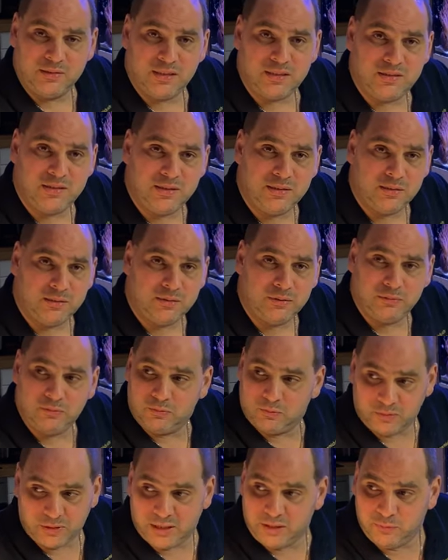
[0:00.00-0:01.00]
dass sie
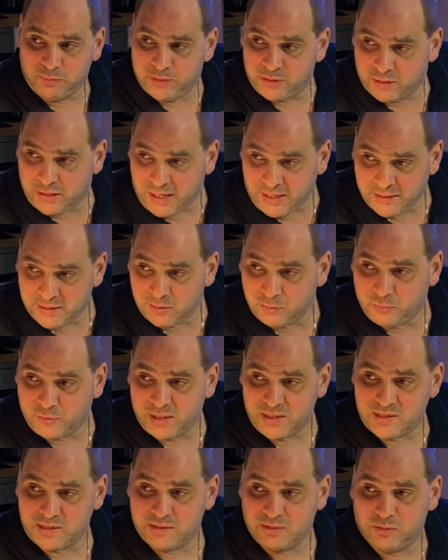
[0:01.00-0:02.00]
entweder
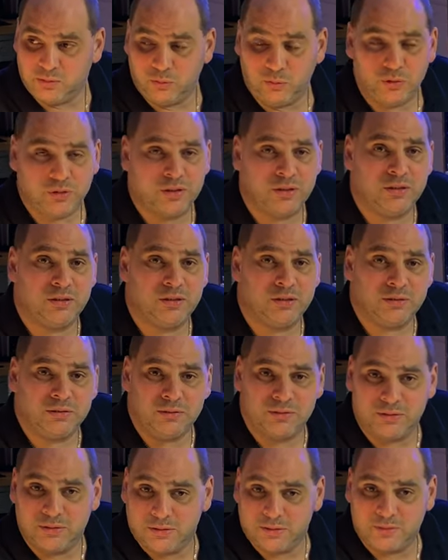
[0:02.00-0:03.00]
angefressen oder
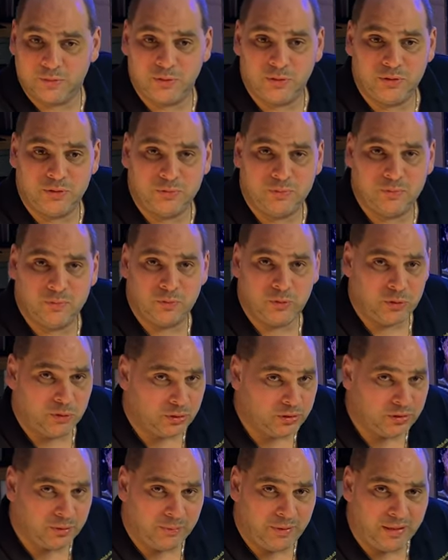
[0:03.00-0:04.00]
äh, von
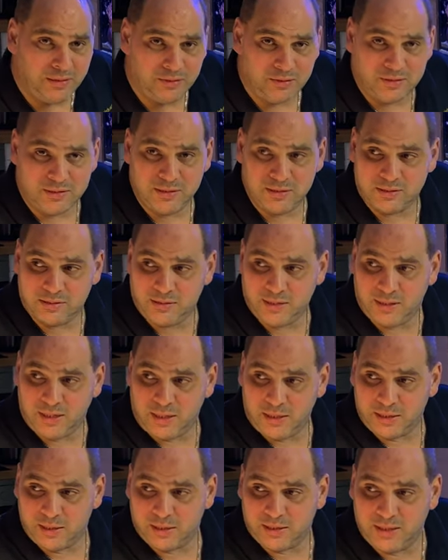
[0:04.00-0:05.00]
irgendeinem anderen Tierchen da
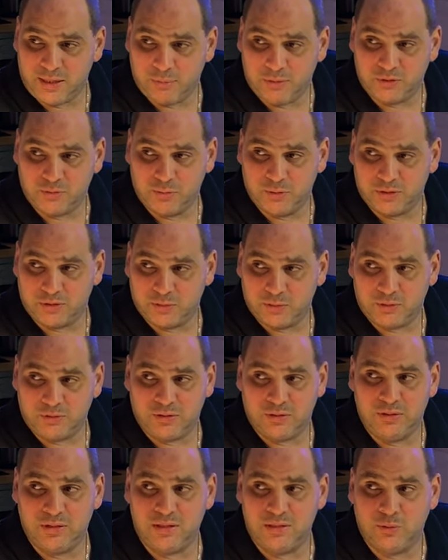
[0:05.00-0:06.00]
angeknabbert wird
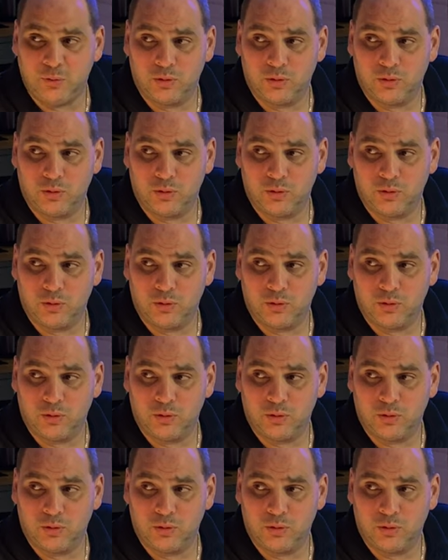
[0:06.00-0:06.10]
und nicht